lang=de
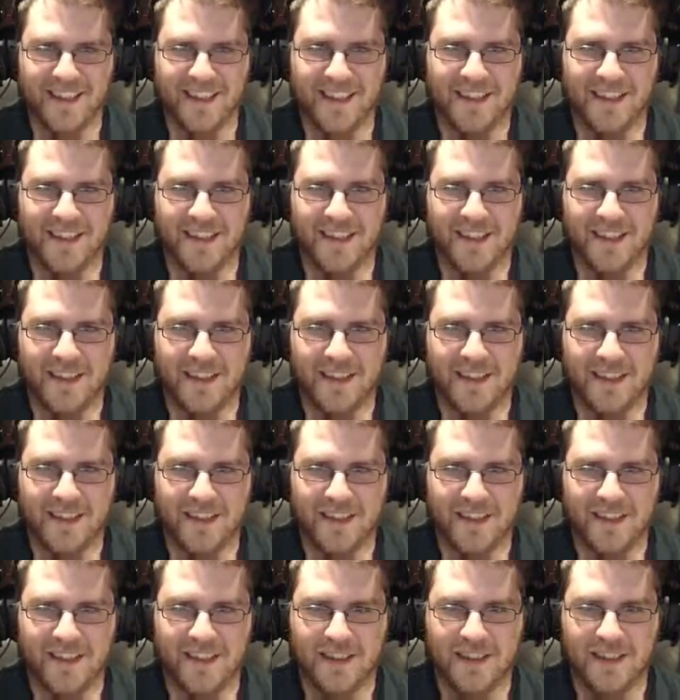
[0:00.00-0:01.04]
Herrlich.
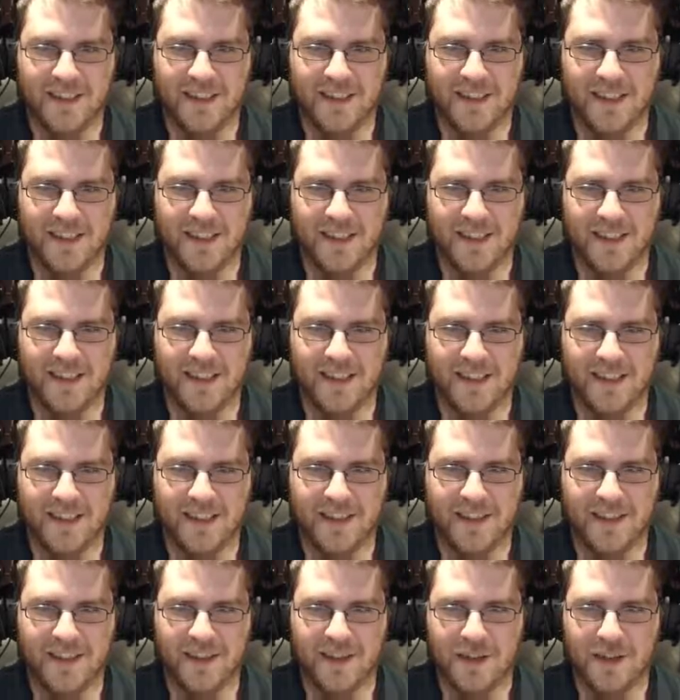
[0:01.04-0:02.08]
Blubber.
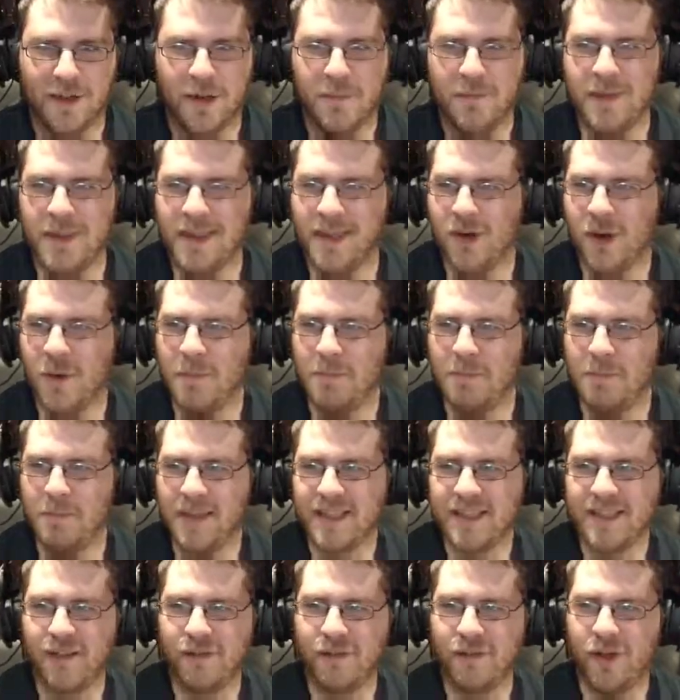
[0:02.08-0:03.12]
Schaut mal, ihr kommt
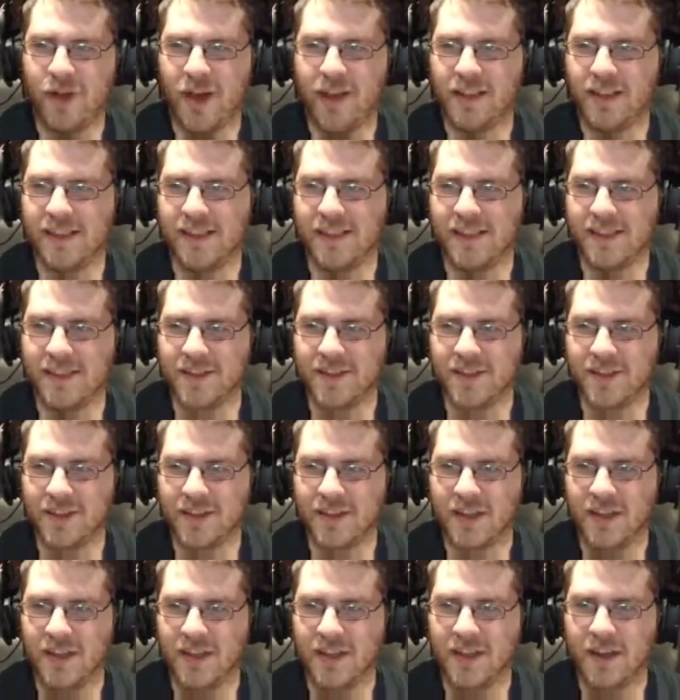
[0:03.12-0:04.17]
besser voran als ich.
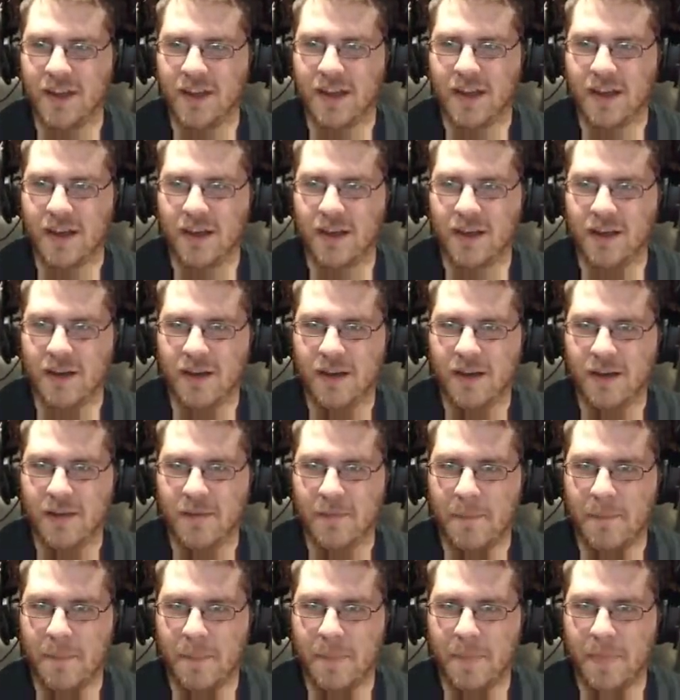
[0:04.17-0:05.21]

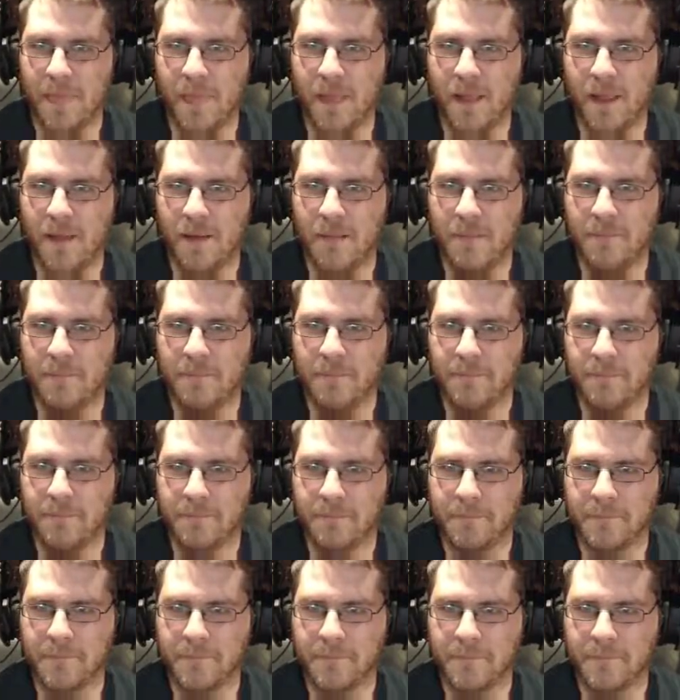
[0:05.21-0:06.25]
Ja, äh,
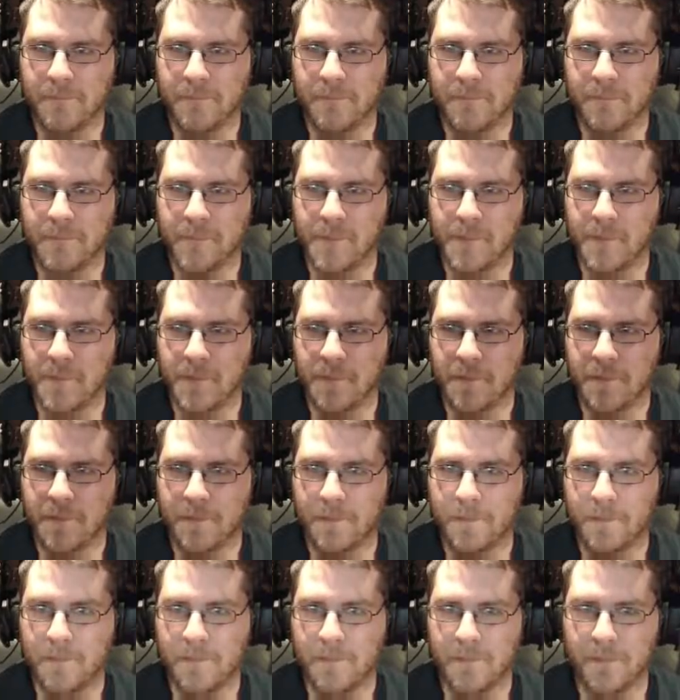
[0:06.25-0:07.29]
du hast auch ein bisschen mehr
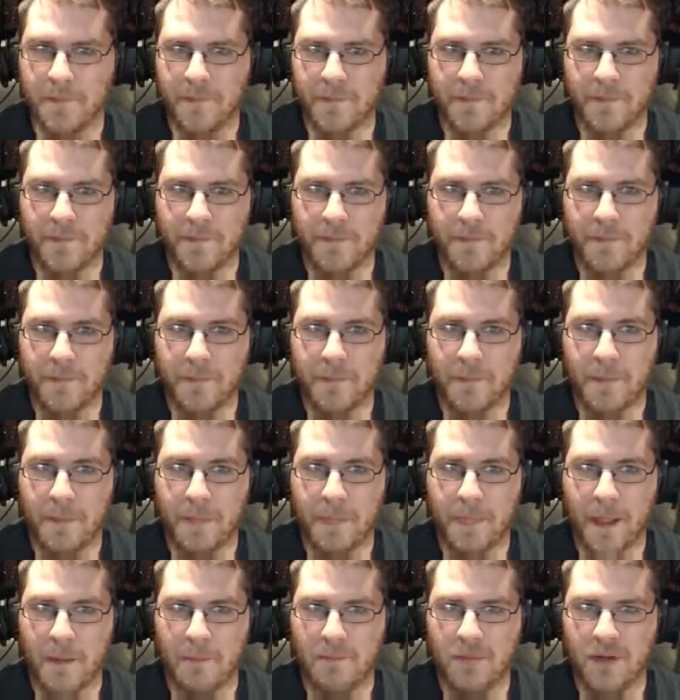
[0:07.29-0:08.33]
Last noch hinten dran.
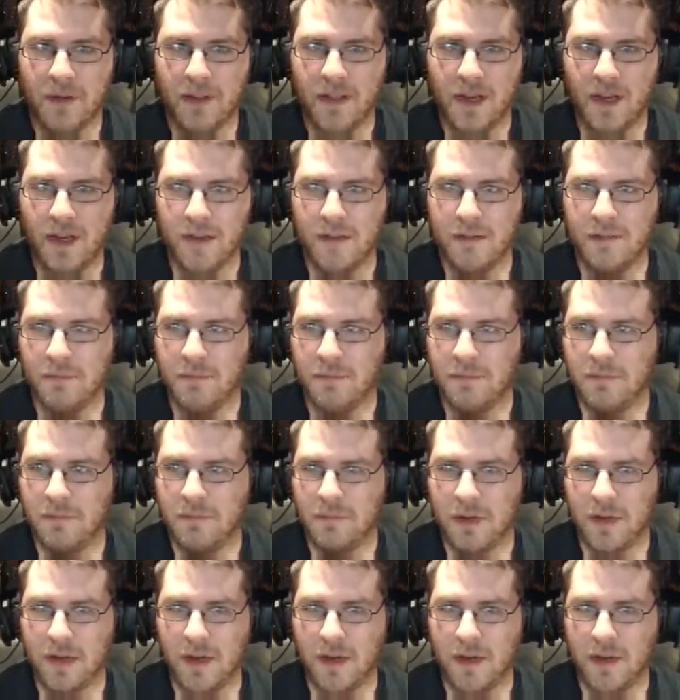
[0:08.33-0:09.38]
Lass ja. mich mal
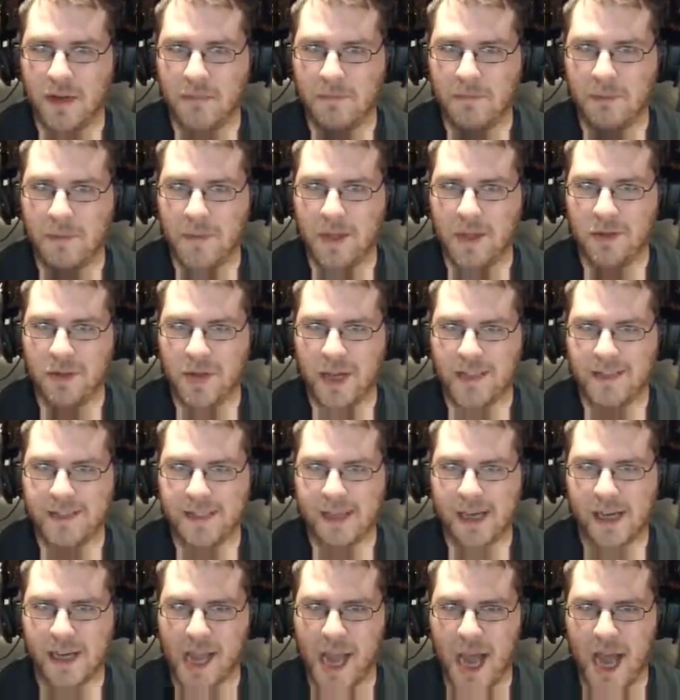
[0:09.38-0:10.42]
vorfahren. Moment, du hast ja
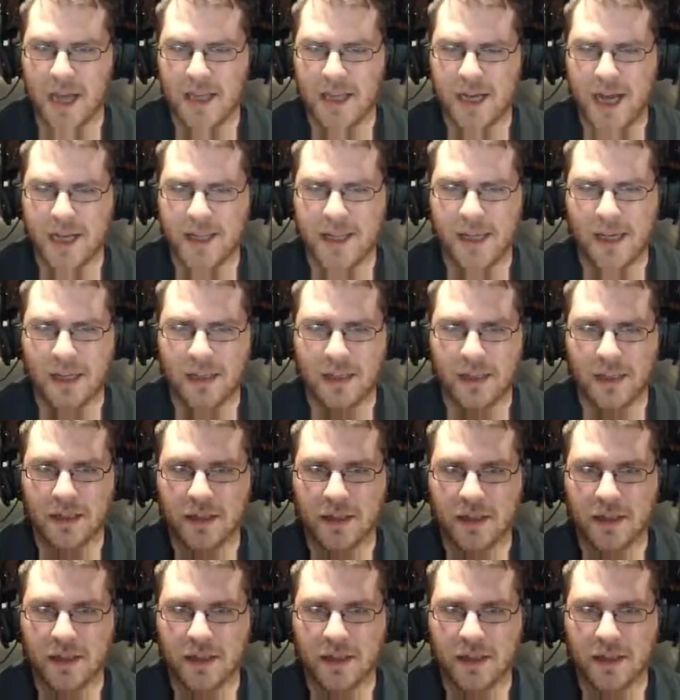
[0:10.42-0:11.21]
gar keinen Anhänger dran.